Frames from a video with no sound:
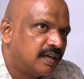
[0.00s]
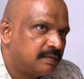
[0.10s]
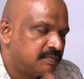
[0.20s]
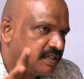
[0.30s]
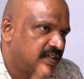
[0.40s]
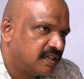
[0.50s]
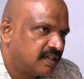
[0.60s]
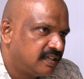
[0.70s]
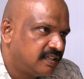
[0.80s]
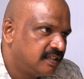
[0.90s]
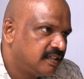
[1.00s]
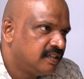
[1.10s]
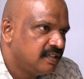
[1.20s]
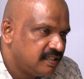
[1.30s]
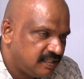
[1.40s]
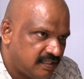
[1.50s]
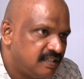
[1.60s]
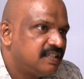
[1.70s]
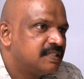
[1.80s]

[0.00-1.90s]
హైప్ చేయడం కానీ ఎన్ని